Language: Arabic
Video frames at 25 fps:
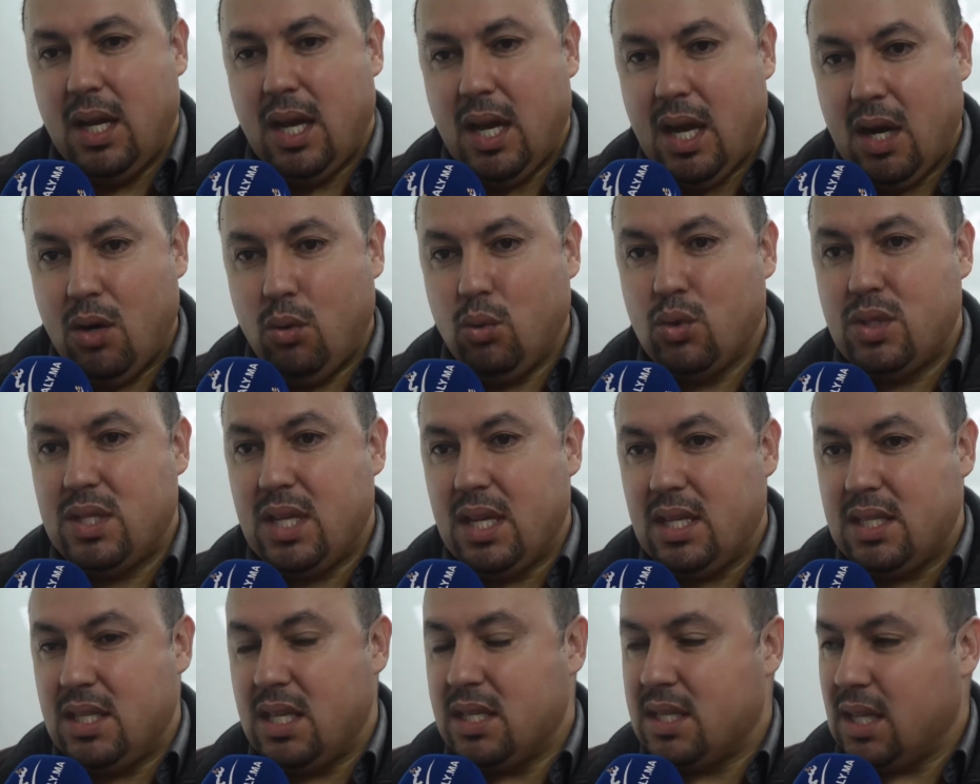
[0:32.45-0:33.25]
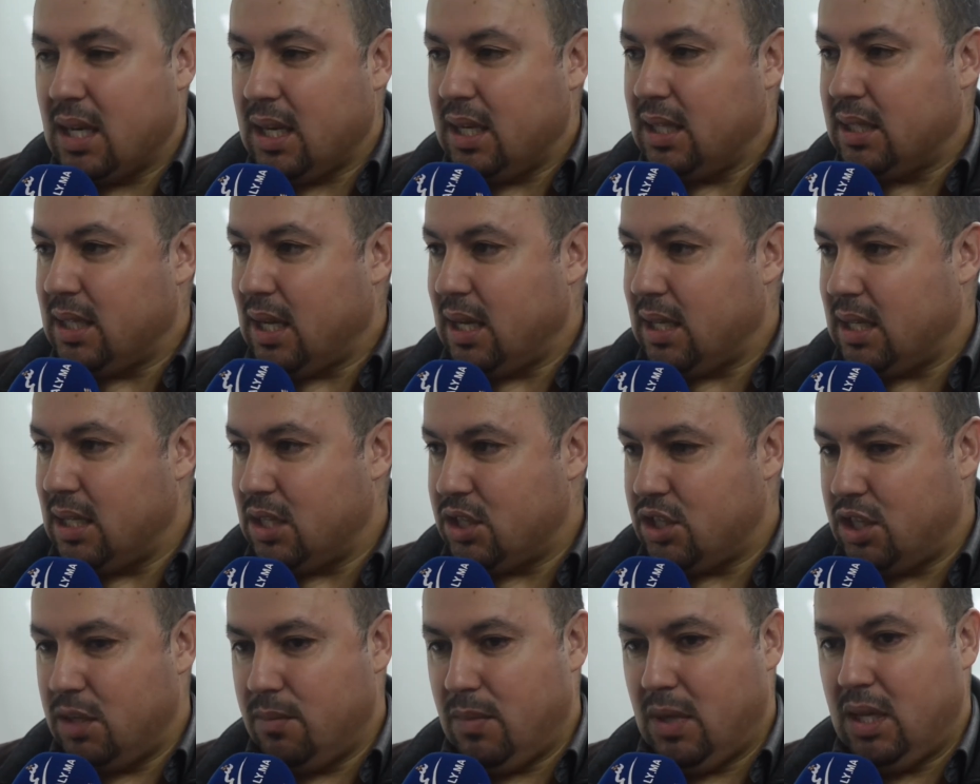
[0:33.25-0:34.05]
او تعزيز القطاعات
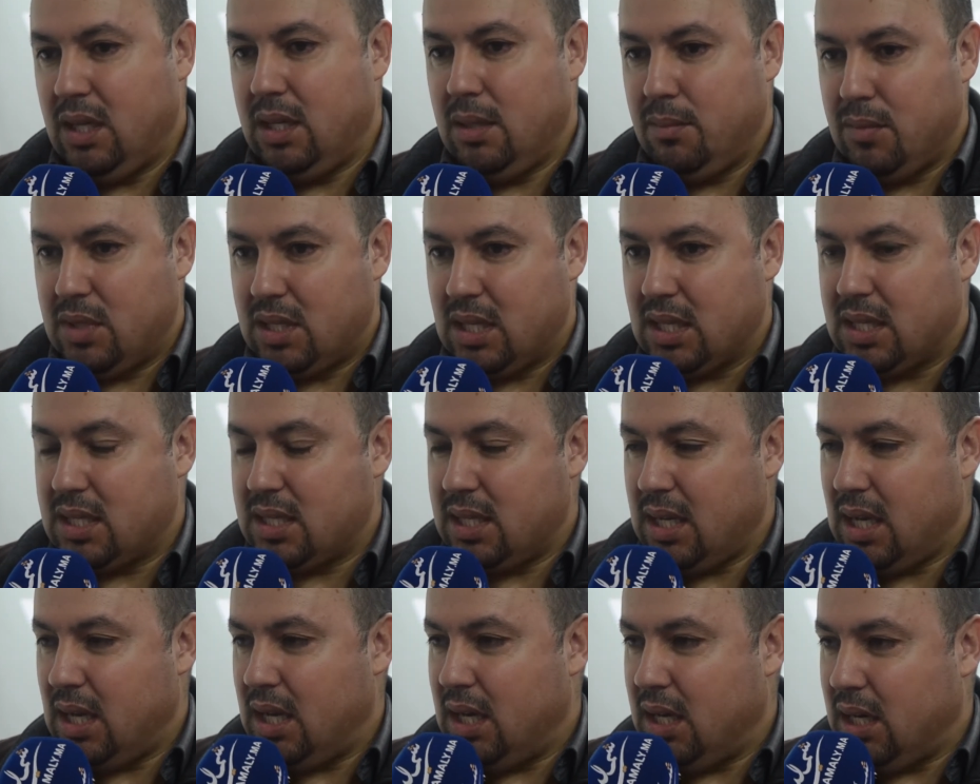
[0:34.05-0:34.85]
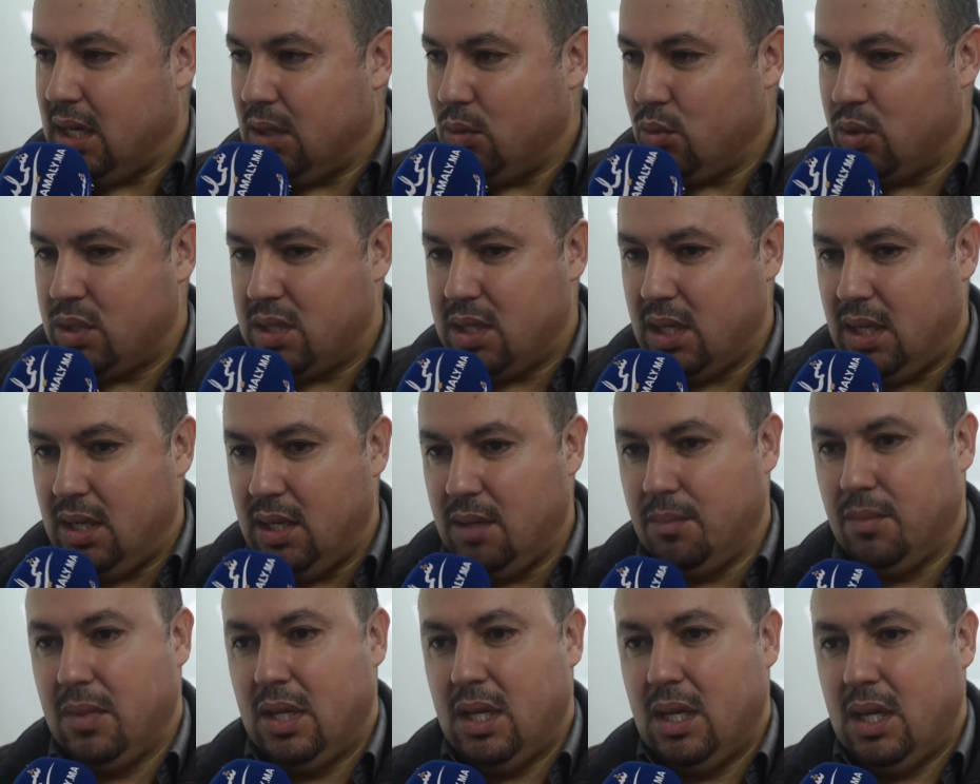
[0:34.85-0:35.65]
الاجتماعيه مثل الصحه
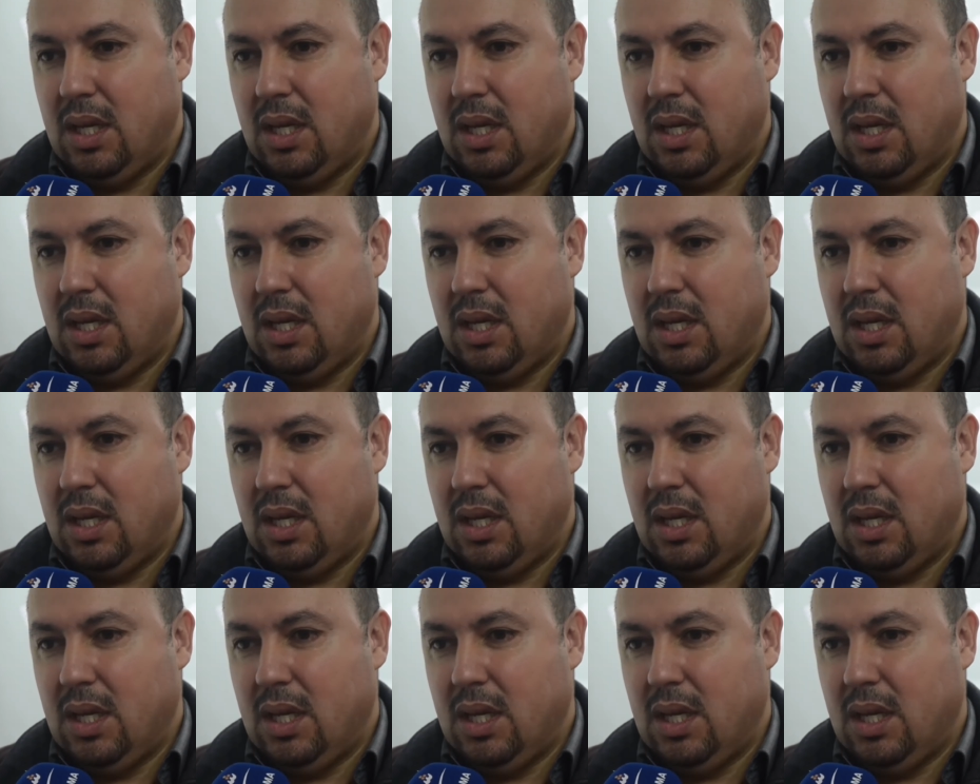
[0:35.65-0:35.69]
والتعليم